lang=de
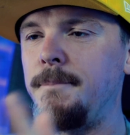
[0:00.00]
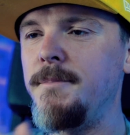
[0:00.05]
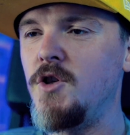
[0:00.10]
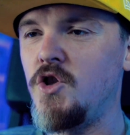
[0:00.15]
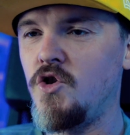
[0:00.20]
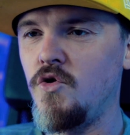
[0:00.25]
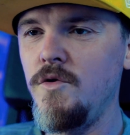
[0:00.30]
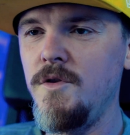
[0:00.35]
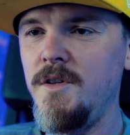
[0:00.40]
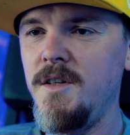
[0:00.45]
eine
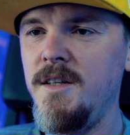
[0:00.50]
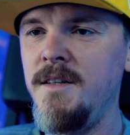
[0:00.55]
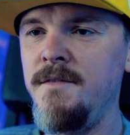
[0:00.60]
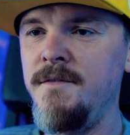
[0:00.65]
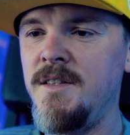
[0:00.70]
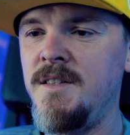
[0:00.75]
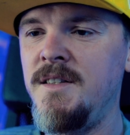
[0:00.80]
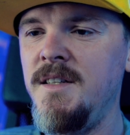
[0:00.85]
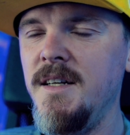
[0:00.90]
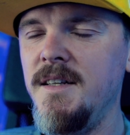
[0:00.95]
Stunde
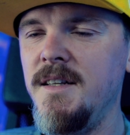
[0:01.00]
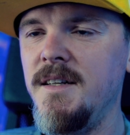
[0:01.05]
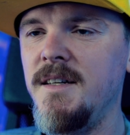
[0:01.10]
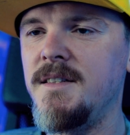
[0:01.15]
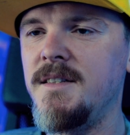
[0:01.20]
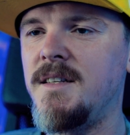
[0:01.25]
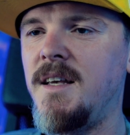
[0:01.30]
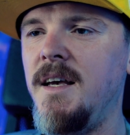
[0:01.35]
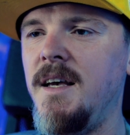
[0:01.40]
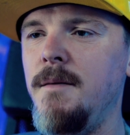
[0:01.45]
investiert in
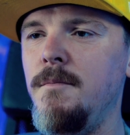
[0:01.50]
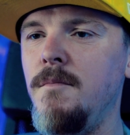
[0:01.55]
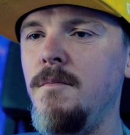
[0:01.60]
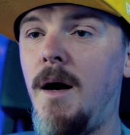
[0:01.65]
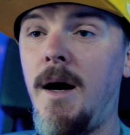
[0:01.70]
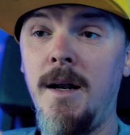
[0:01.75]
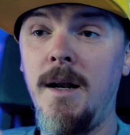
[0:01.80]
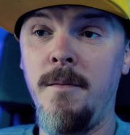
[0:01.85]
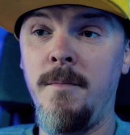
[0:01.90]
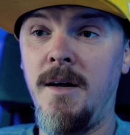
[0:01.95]
das Game,
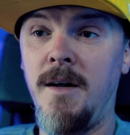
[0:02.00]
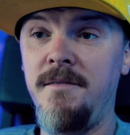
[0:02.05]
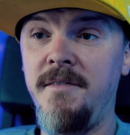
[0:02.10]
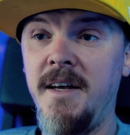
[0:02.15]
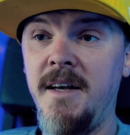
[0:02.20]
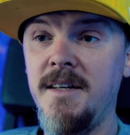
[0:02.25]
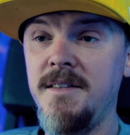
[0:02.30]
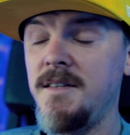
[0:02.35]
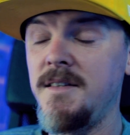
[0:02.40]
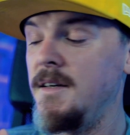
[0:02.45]
allemal
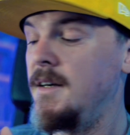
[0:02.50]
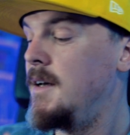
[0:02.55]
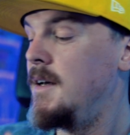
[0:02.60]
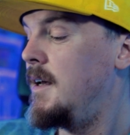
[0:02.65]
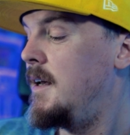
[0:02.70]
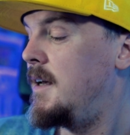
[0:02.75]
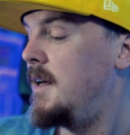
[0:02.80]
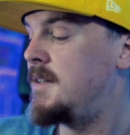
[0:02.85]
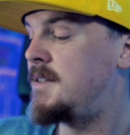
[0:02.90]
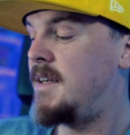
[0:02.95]
wert.
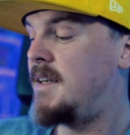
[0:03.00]
Es